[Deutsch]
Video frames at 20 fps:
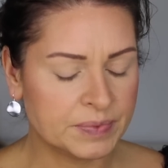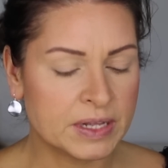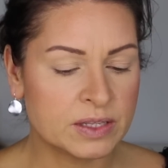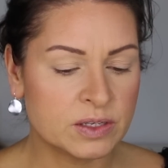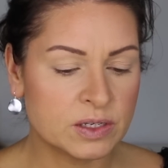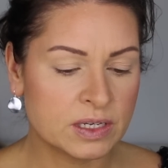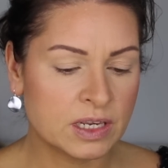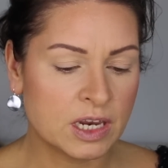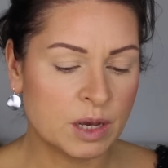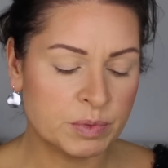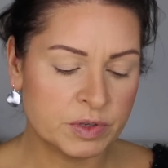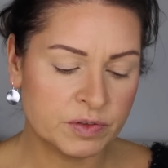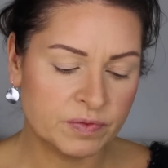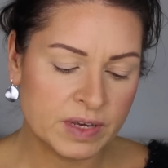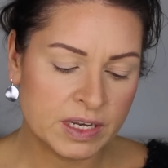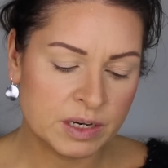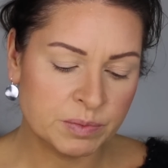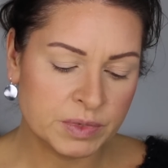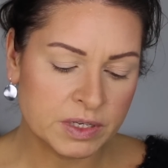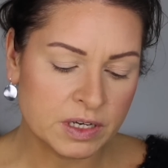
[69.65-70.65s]
Also ich glaube, ich
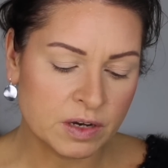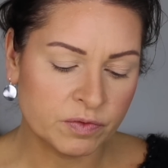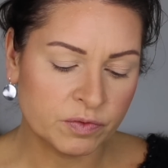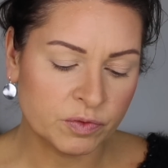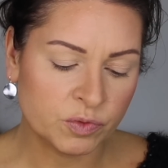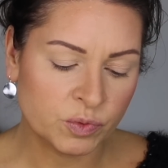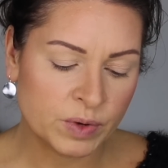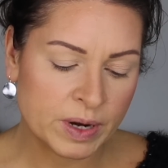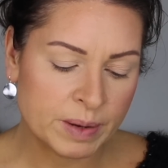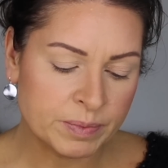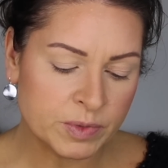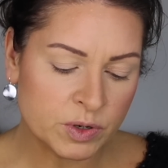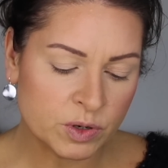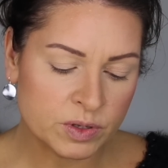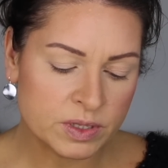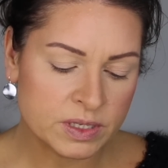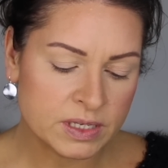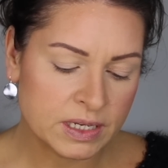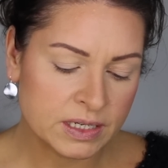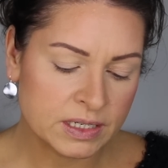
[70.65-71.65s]
werde mich auf Ram
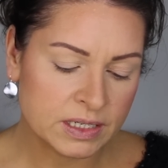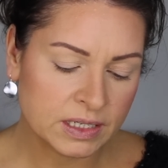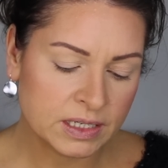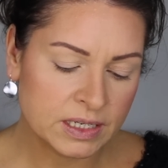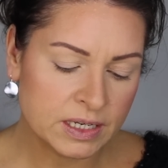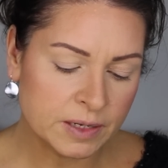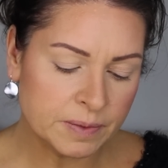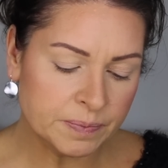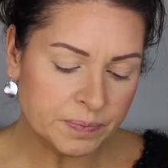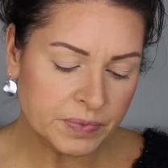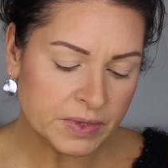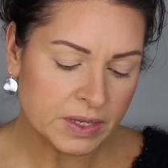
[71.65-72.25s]
konzentrieren.